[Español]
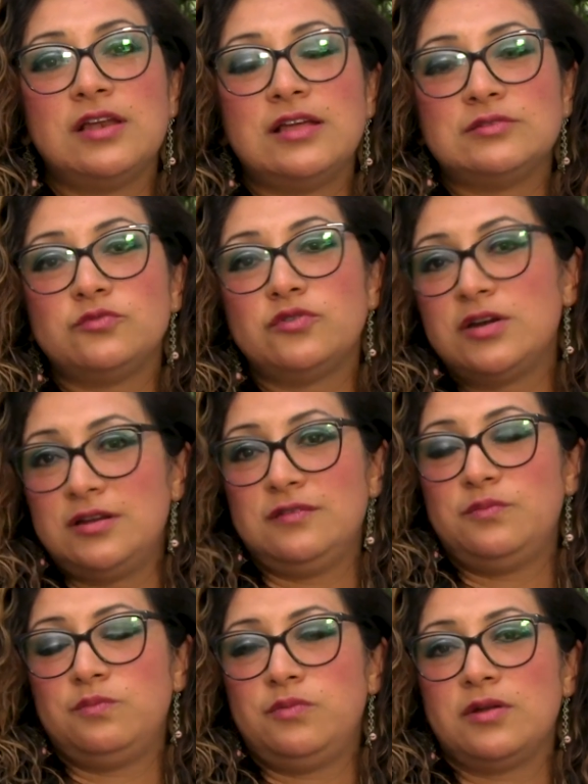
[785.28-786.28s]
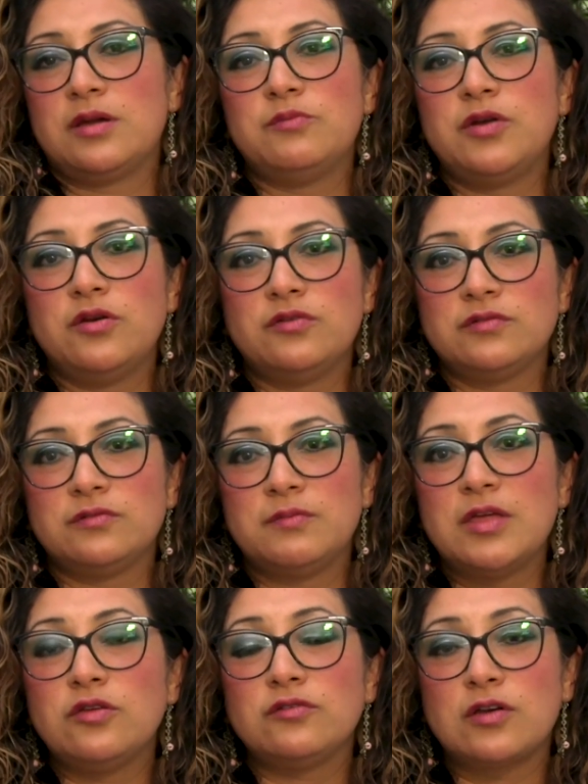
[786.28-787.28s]
de las mujeres, por ejemplo, en los
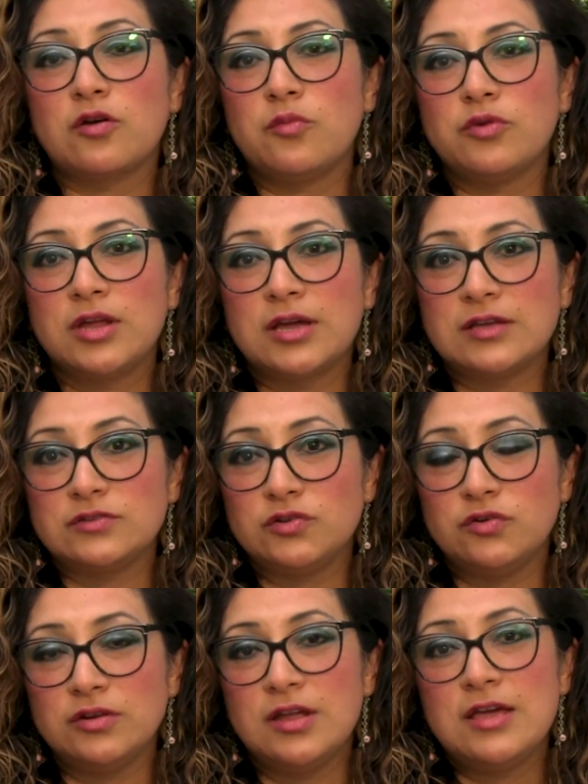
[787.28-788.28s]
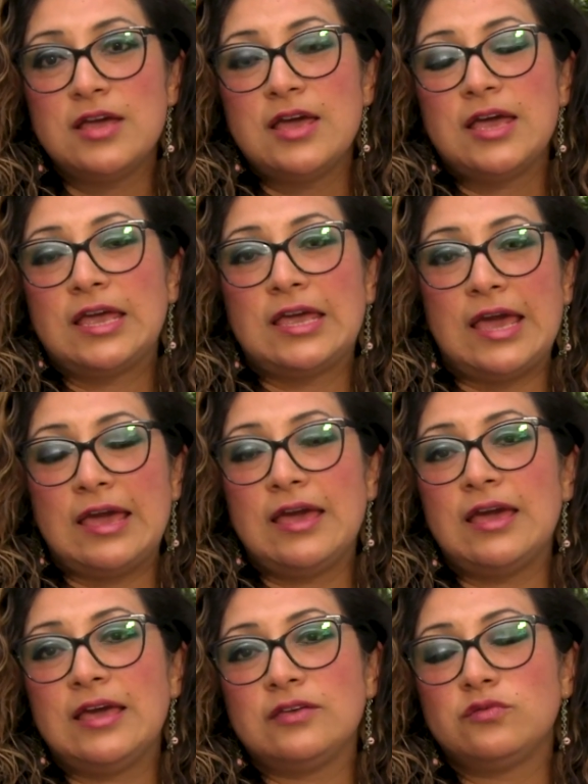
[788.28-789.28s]
medios de comunicación
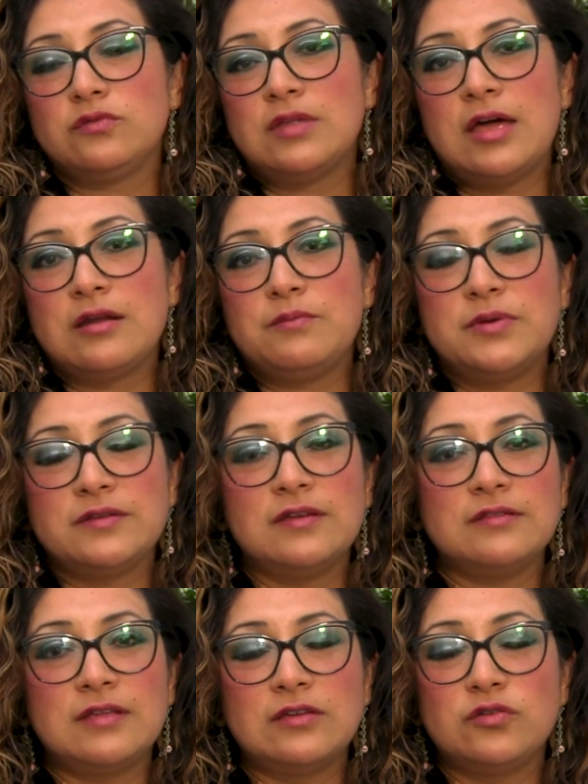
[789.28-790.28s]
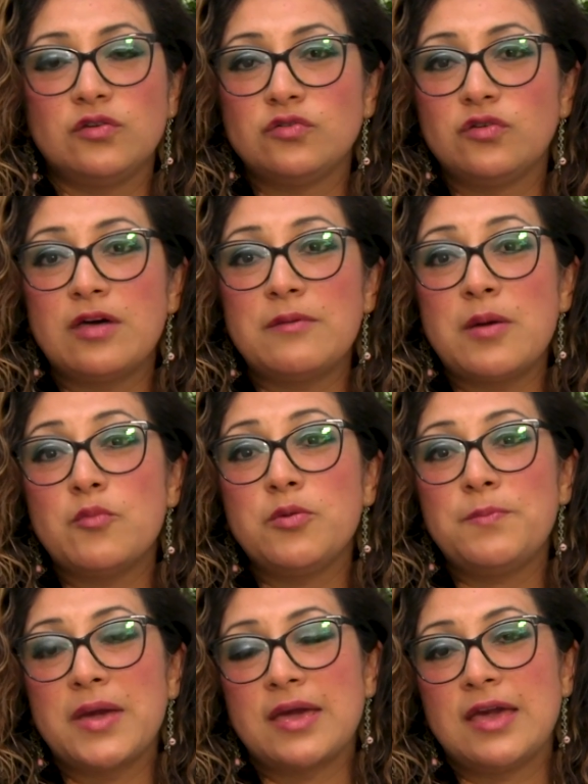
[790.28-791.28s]
que es una representación todavía
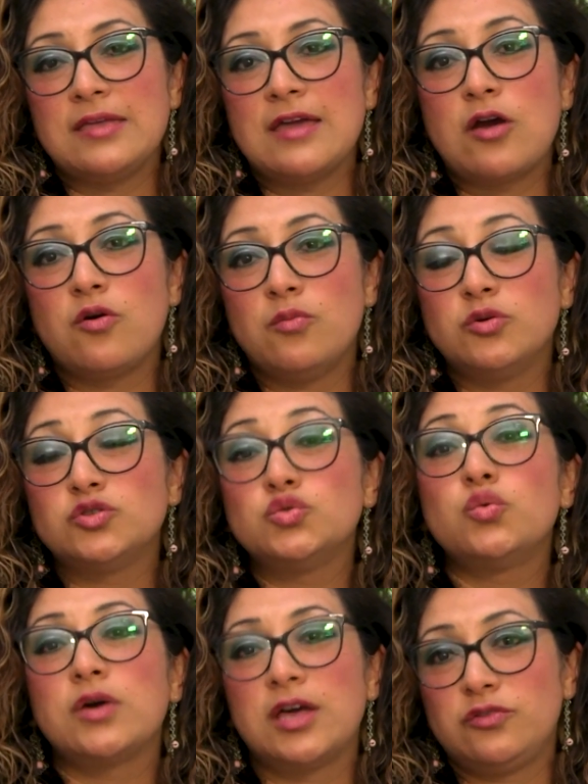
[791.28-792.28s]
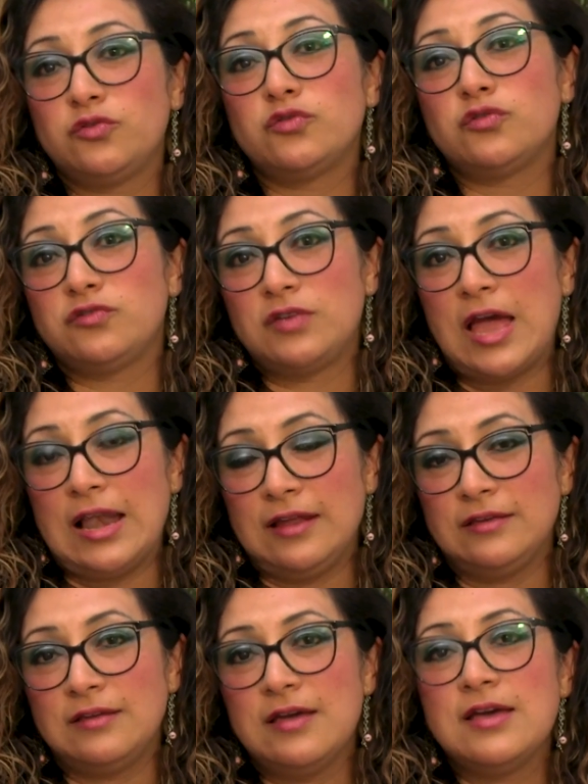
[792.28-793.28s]
muy pequeña como sujetos
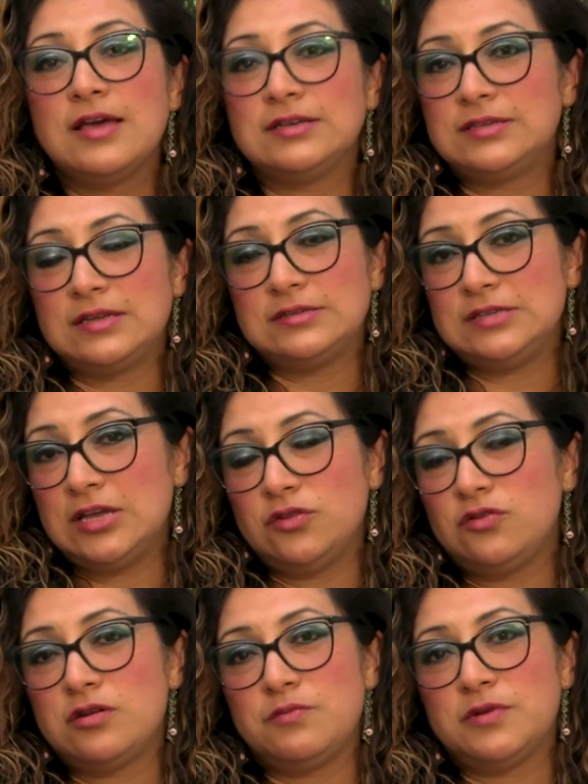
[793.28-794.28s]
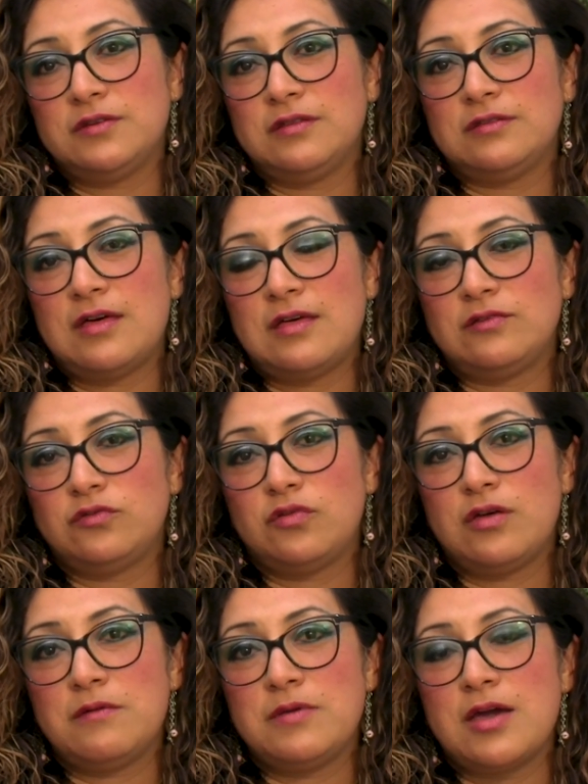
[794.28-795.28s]
sociales, están siendo representadas
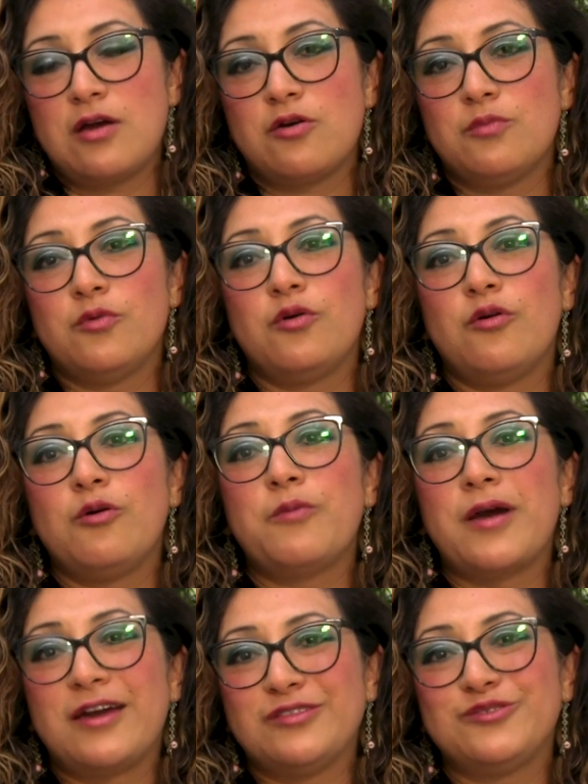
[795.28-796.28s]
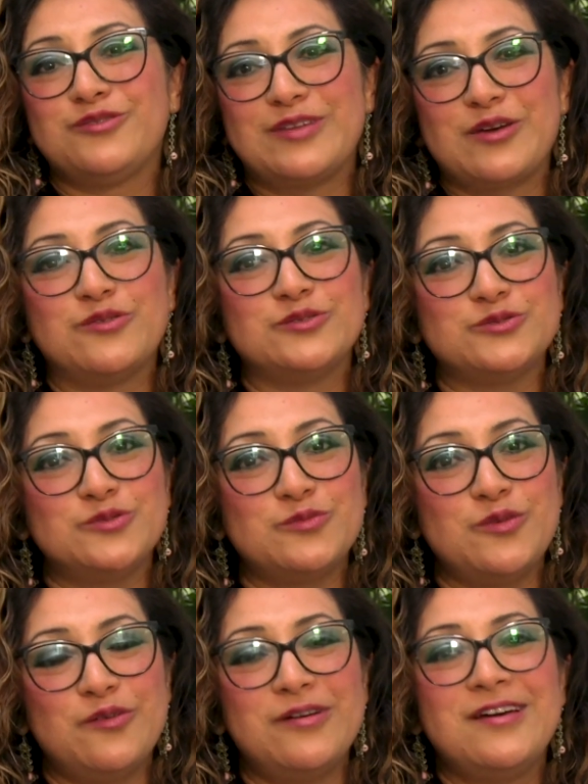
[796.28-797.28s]
todavía como objetos de
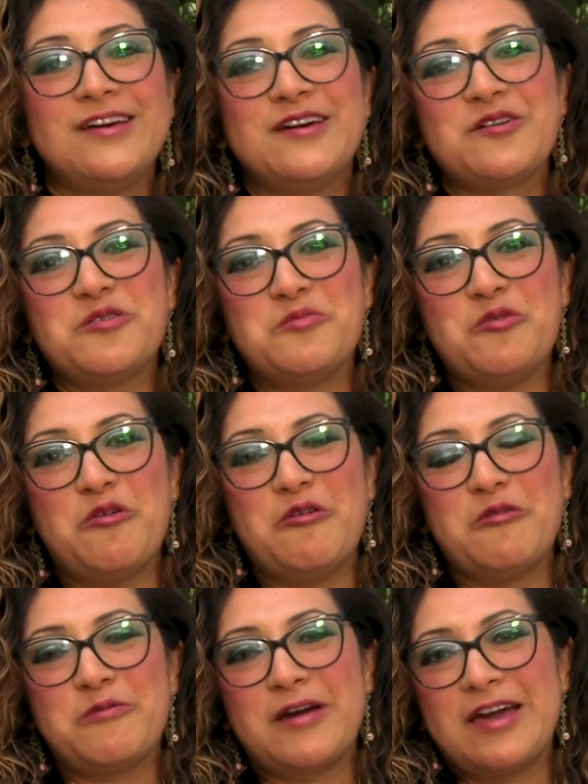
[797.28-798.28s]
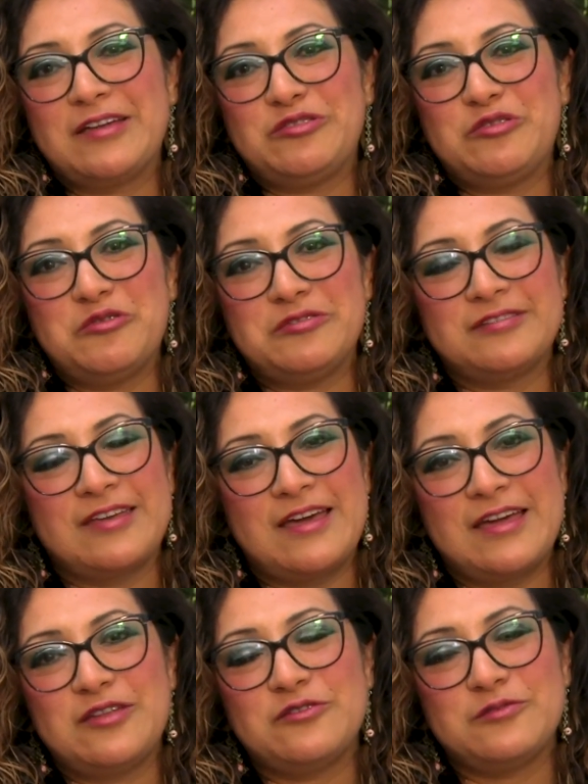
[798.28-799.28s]
consumo, como objetos
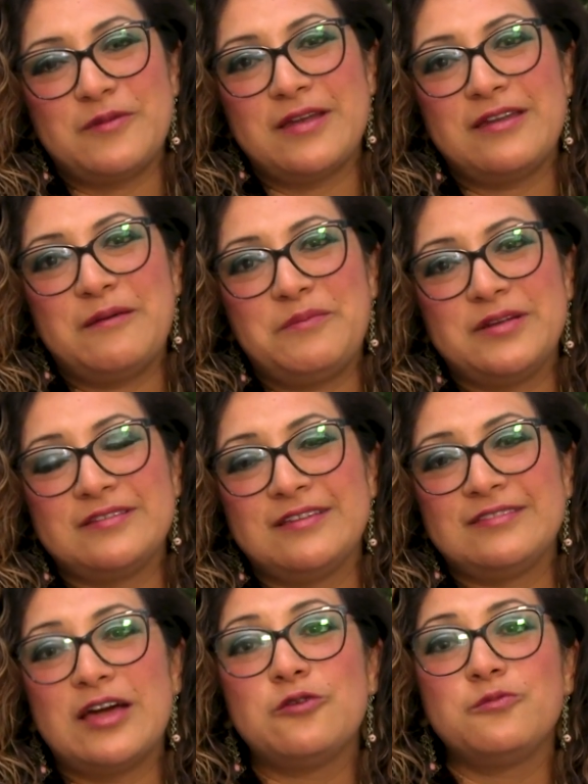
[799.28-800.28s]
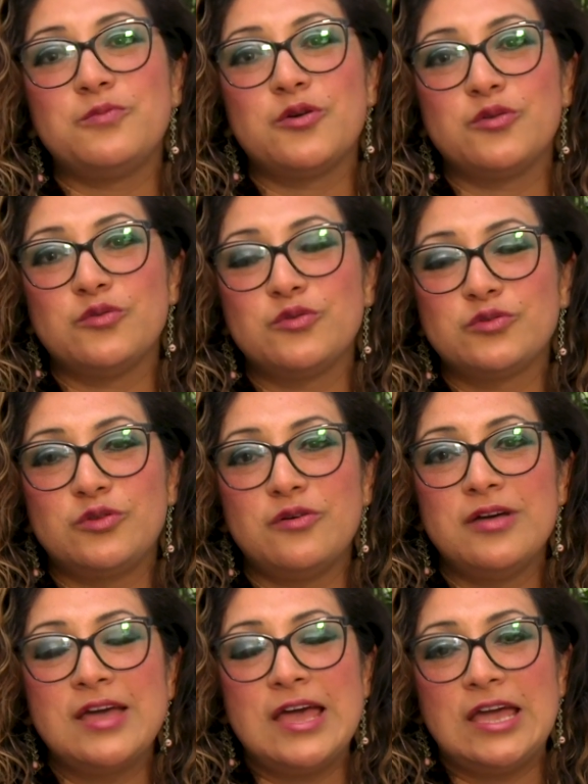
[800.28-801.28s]
que nos van a presentar un
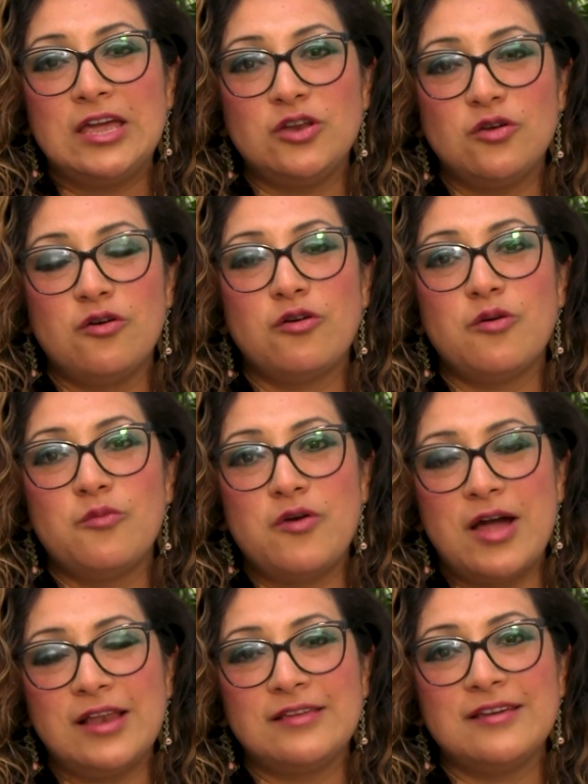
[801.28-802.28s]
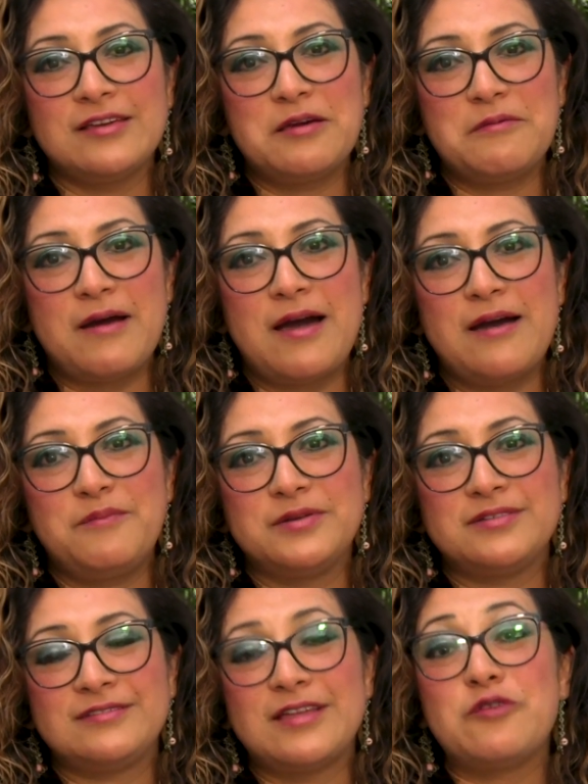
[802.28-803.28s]
producto y no como alguien que va a
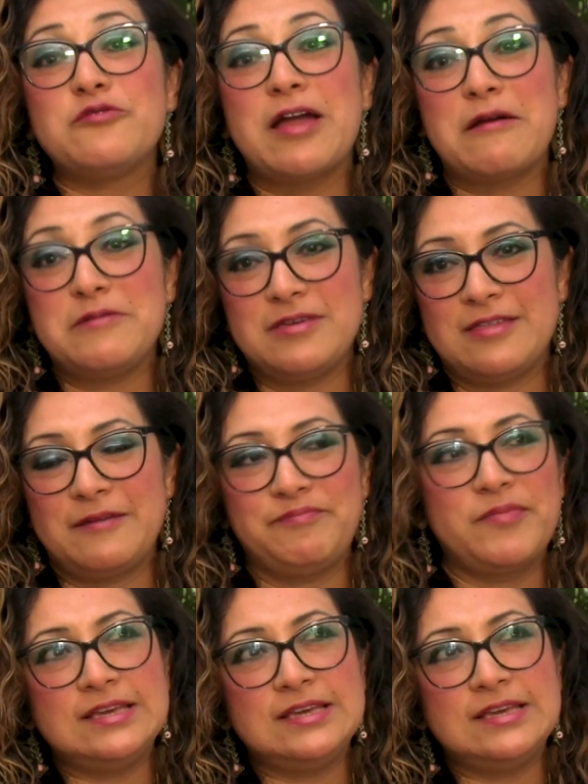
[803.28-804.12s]
presentar una vida.